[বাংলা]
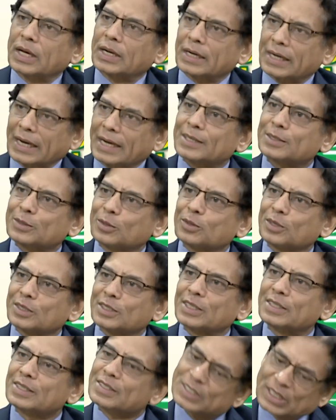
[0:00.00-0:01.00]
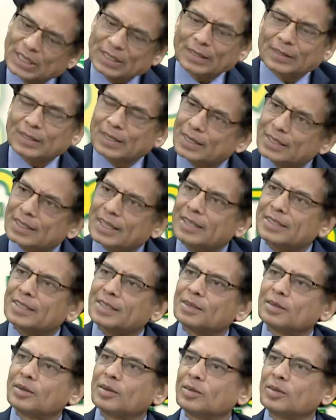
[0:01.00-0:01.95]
কালেক্ট করেছেন সেটা থেকে তাদের